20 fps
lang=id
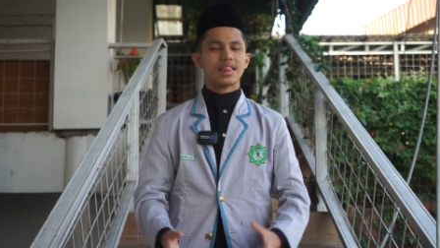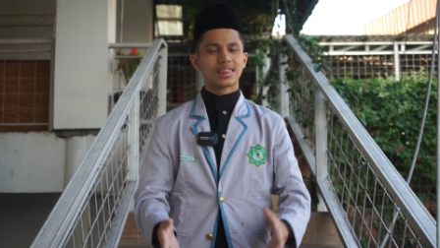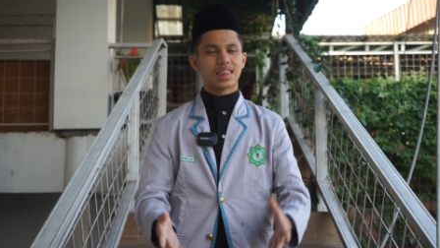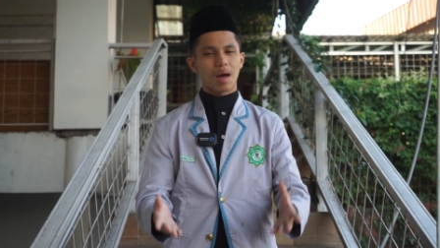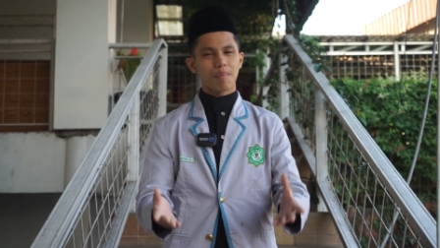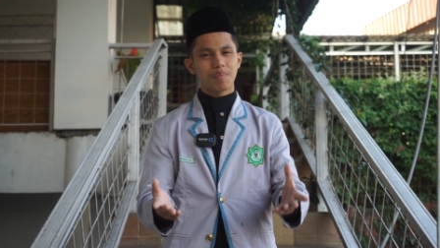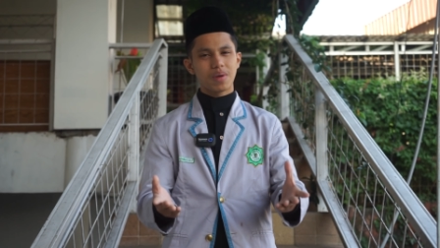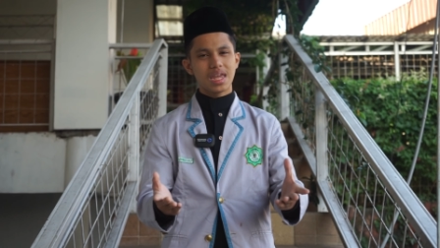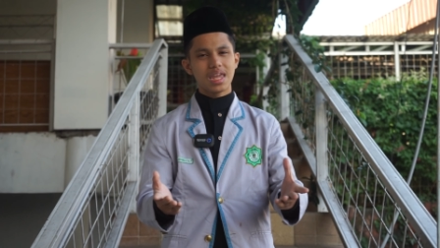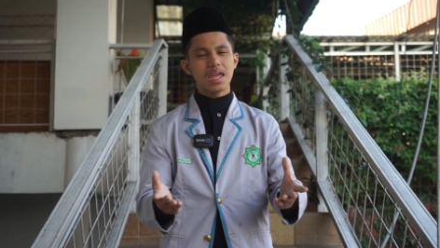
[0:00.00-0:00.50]

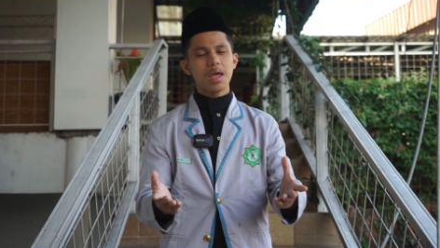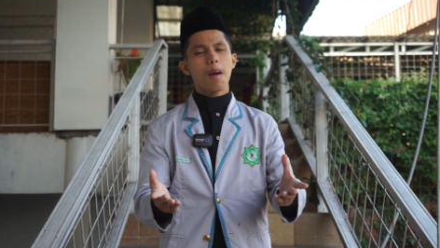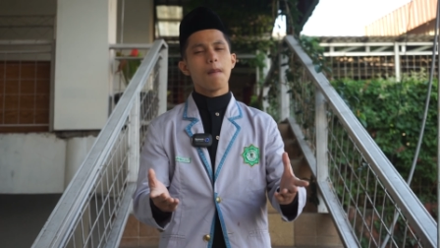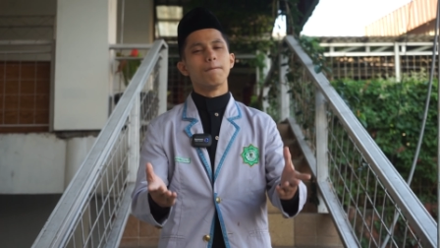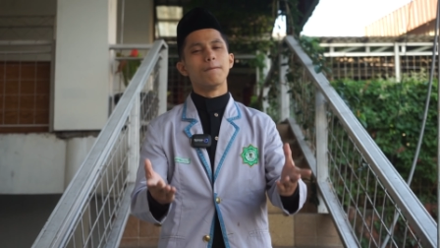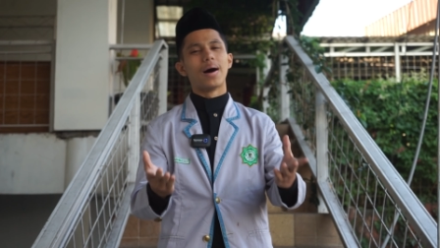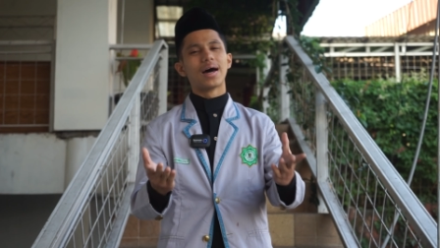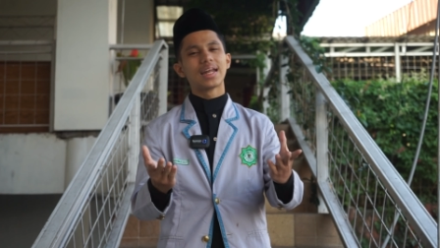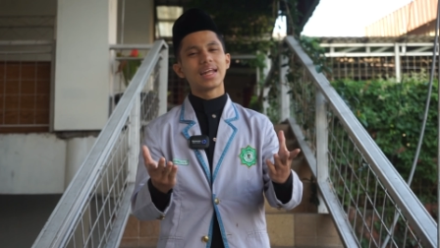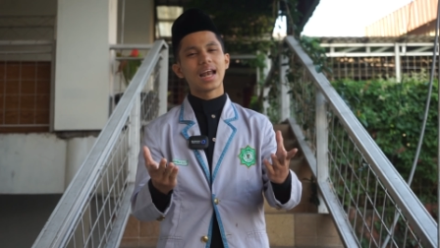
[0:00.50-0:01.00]
Tapi
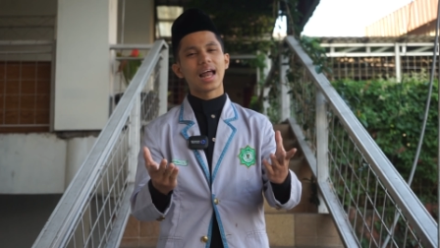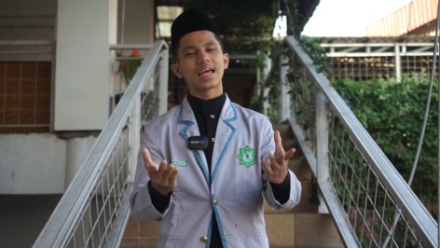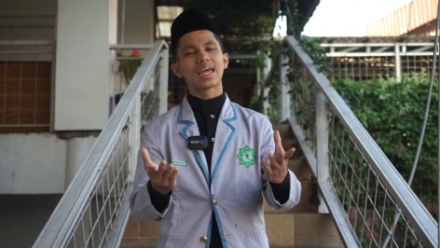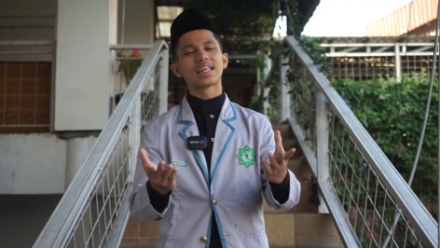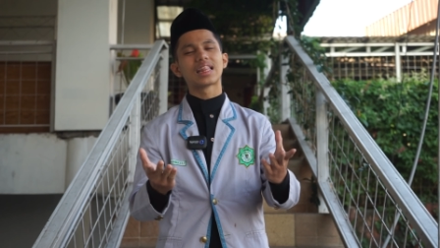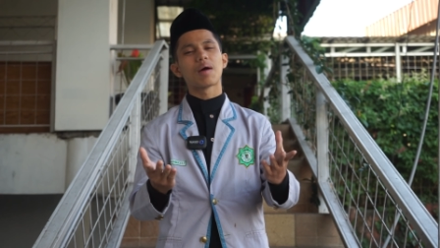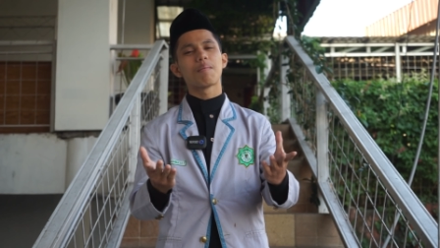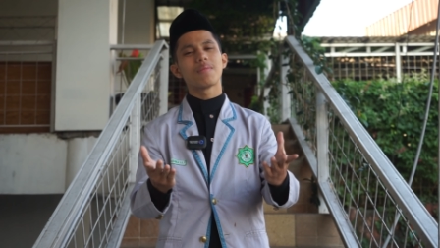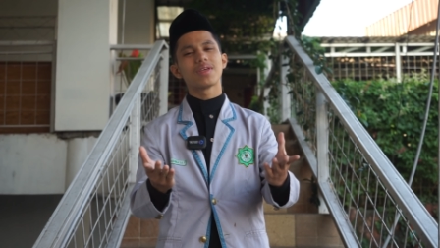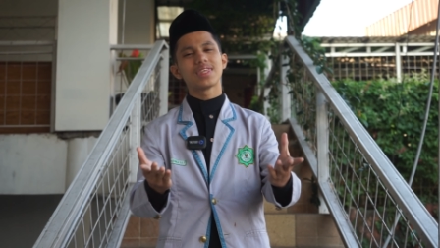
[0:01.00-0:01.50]
marilah
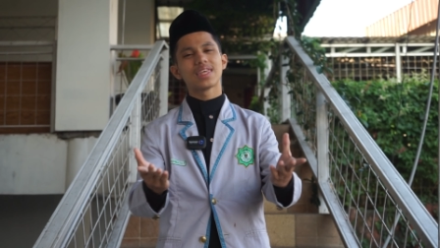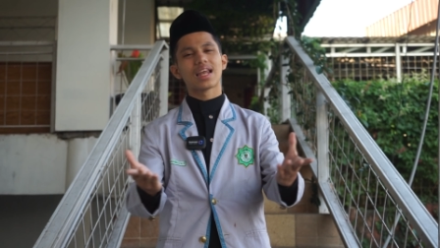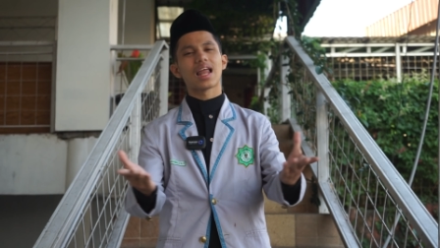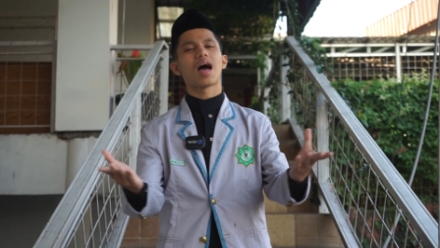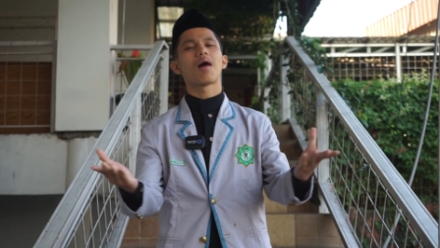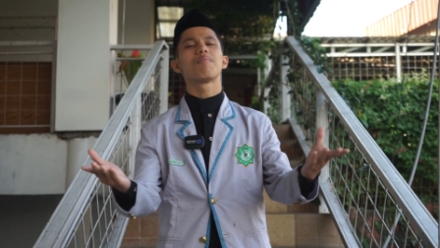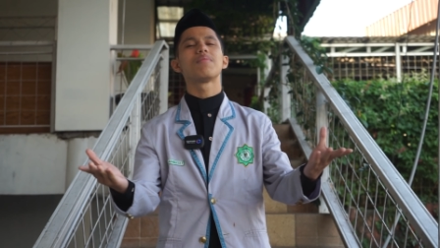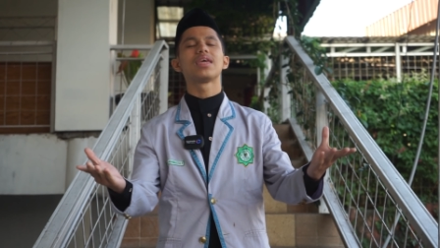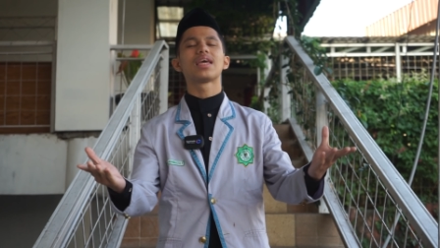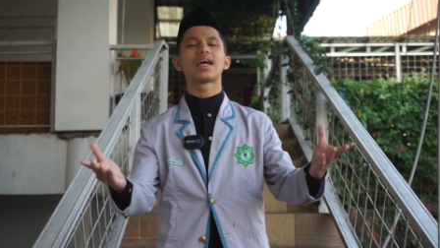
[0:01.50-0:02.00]
kita
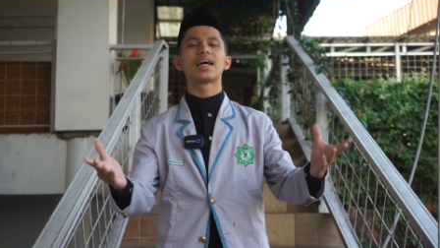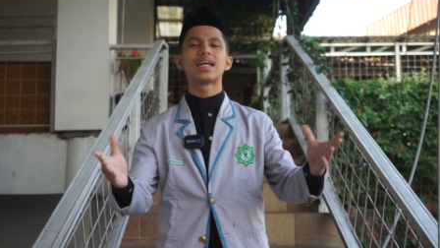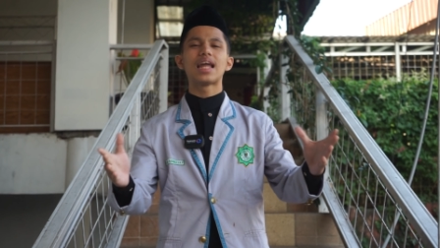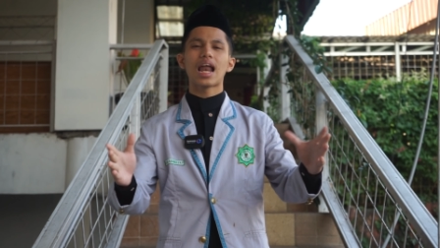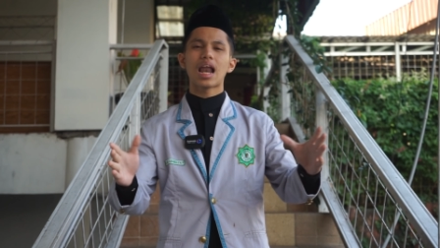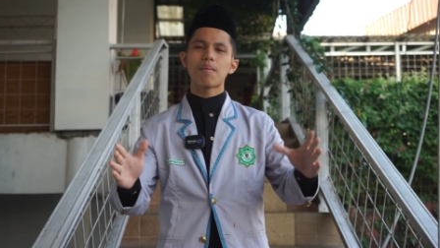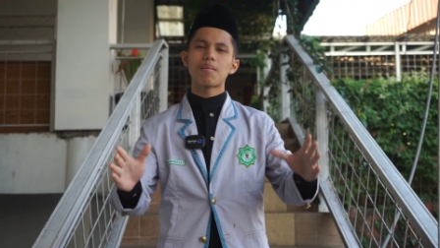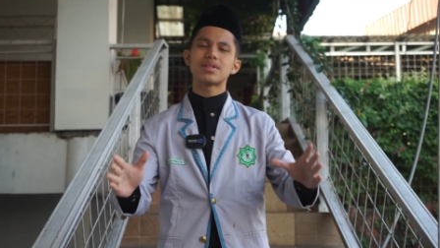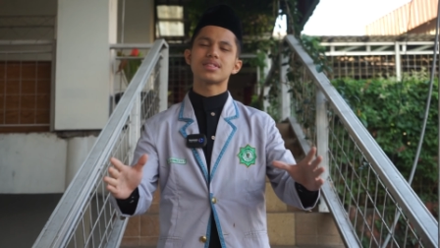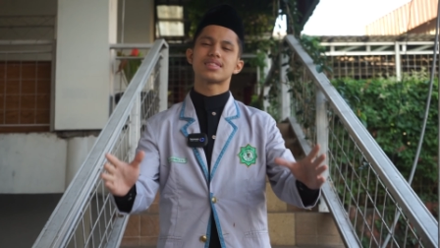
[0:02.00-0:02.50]
menyelami
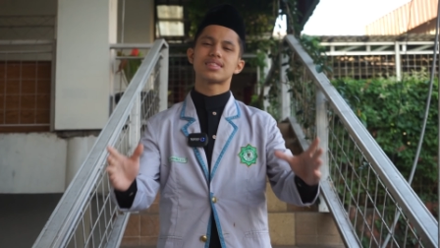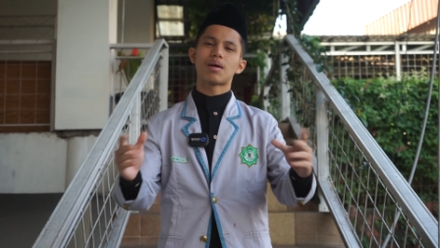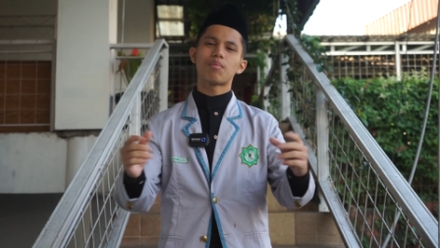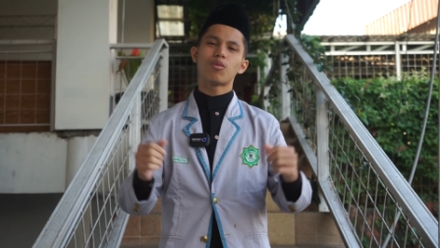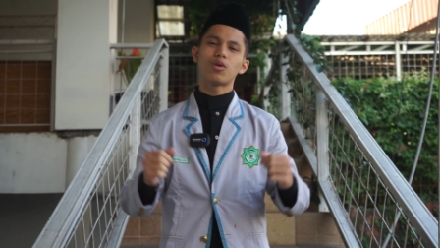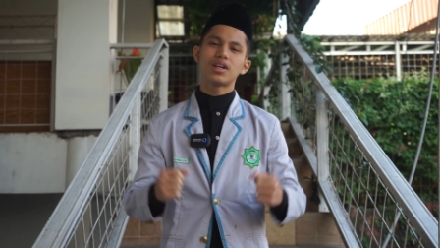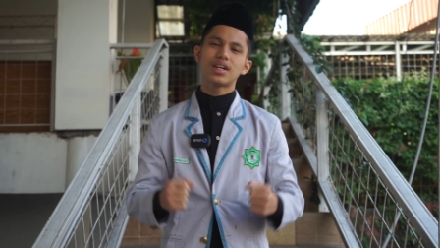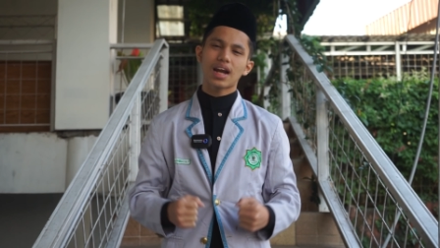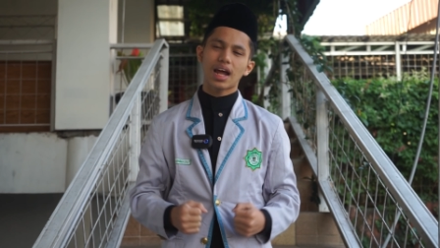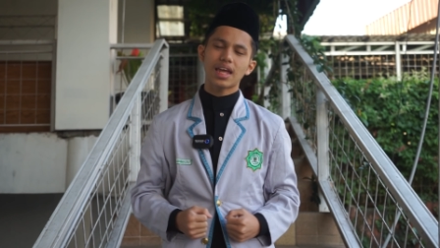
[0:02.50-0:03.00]
kedalaman
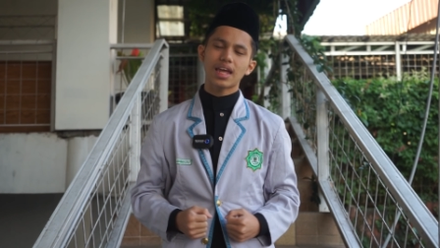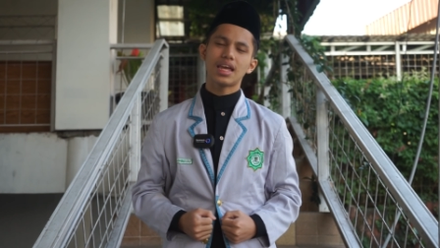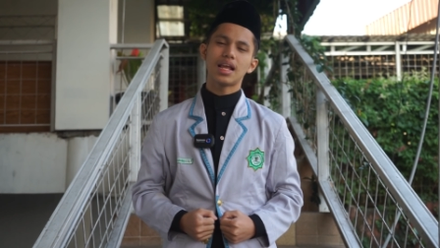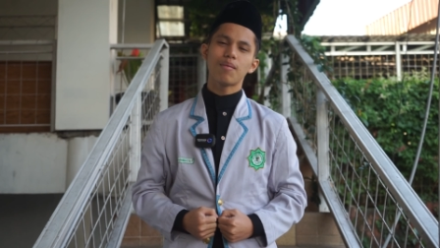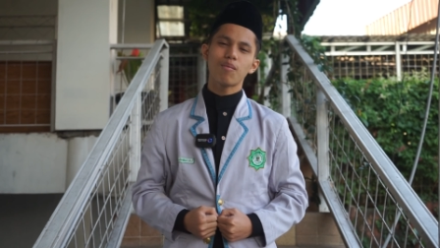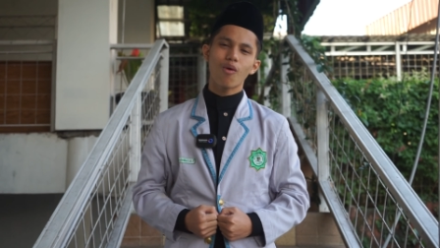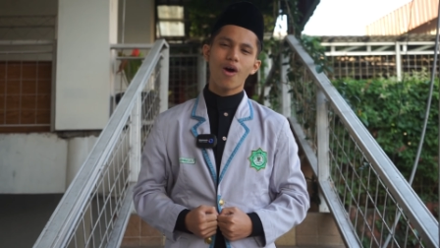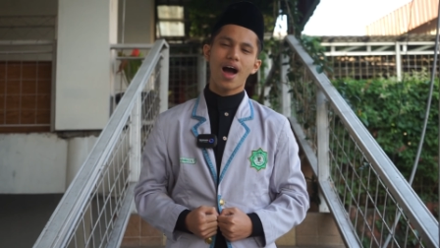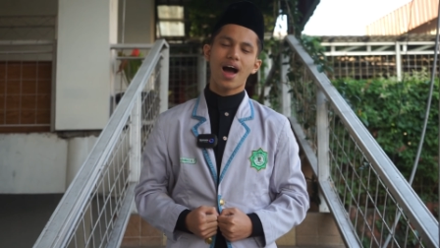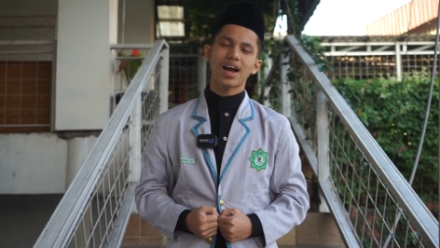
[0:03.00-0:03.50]
samudra
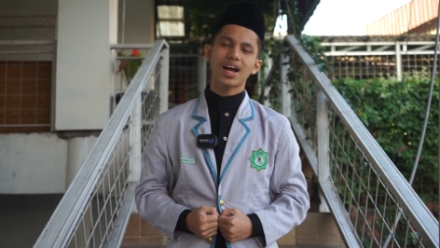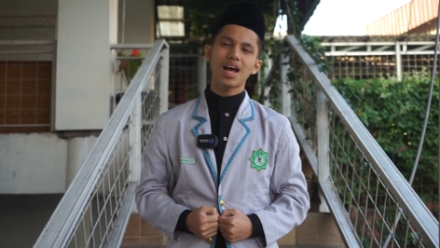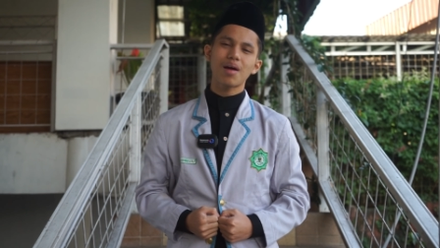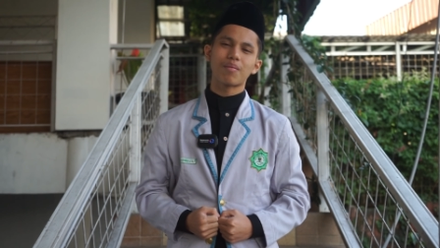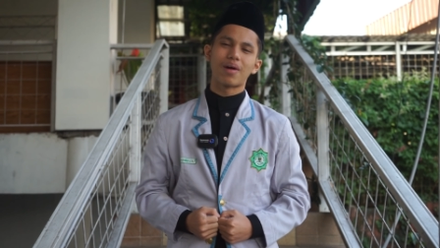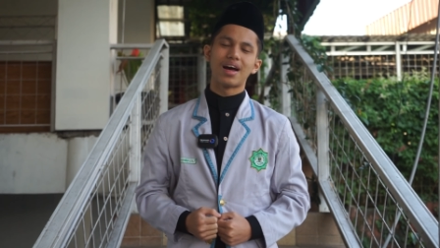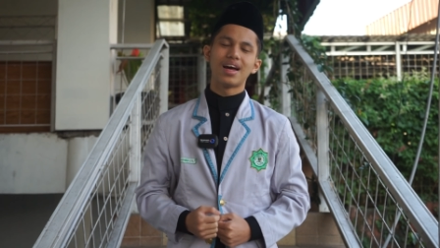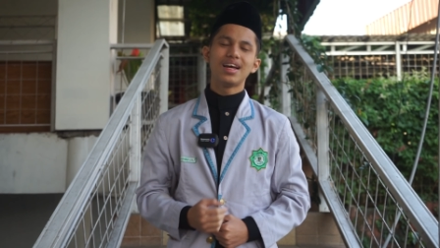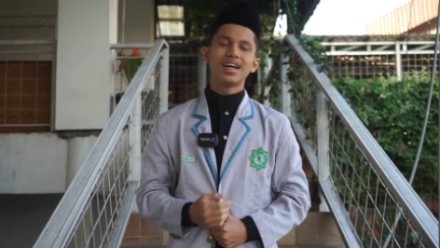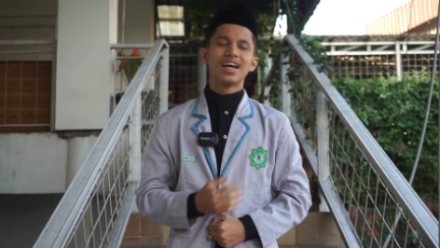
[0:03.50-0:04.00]
ilmu
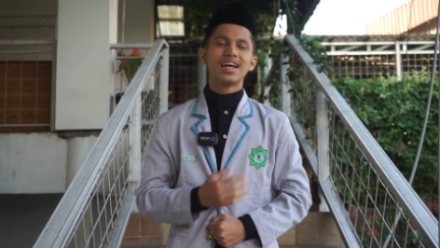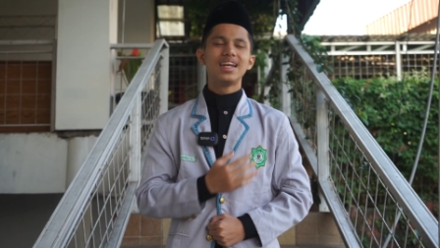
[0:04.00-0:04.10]
agama